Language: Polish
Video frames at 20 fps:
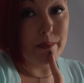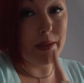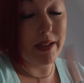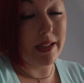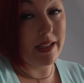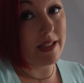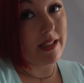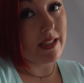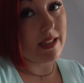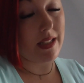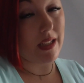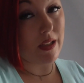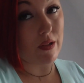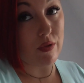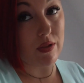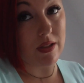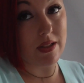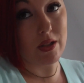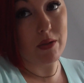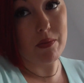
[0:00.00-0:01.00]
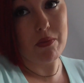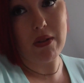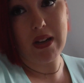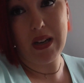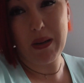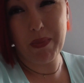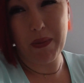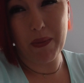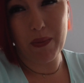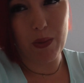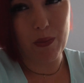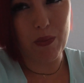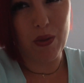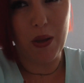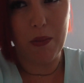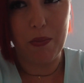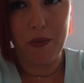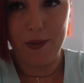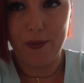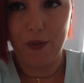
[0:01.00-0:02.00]
Benedykta, który zrobił, ale pewnie mi
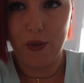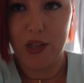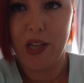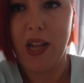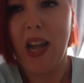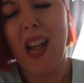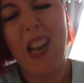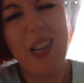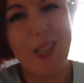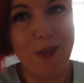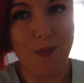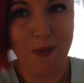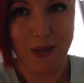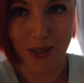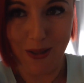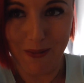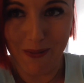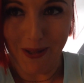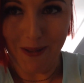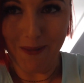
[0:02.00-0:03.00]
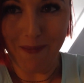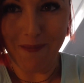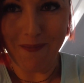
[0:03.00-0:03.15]
nie pozwoli. Ale zobaczymy.